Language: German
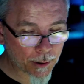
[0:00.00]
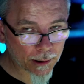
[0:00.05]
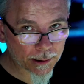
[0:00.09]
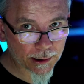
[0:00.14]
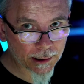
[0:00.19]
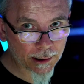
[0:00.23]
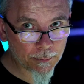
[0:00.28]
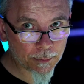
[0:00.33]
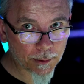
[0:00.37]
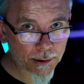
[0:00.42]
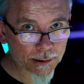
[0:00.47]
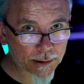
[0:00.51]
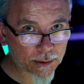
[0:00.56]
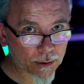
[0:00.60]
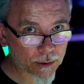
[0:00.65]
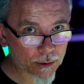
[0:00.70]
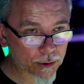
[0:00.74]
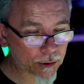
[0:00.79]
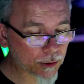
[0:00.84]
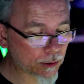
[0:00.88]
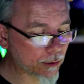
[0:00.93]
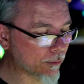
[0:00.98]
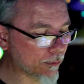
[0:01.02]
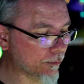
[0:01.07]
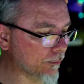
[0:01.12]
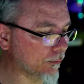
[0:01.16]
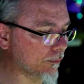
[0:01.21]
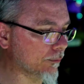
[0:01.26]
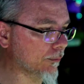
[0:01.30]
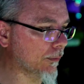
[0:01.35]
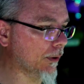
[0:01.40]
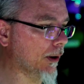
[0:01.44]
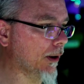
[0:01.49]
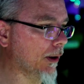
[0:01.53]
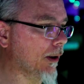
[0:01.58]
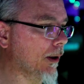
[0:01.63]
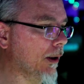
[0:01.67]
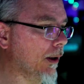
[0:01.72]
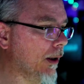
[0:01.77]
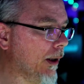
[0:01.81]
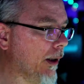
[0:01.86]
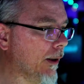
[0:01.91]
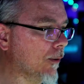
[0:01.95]
mit der Batterie besser
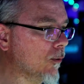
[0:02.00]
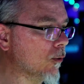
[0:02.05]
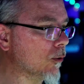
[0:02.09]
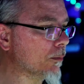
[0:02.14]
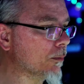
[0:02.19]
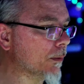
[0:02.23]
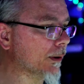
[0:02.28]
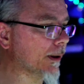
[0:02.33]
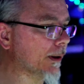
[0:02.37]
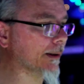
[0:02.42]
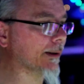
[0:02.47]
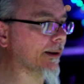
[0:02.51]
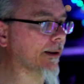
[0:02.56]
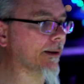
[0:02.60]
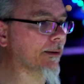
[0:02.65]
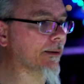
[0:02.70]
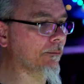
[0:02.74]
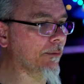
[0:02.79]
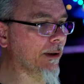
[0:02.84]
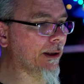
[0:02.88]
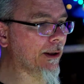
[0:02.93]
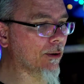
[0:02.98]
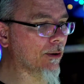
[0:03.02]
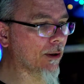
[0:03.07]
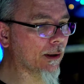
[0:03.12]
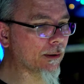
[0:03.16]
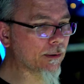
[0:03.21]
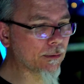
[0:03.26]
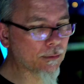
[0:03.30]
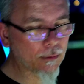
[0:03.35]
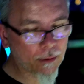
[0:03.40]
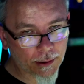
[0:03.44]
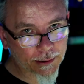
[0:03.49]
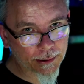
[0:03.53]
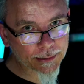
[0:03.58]
ist. Wie guckt man das jetzt im Video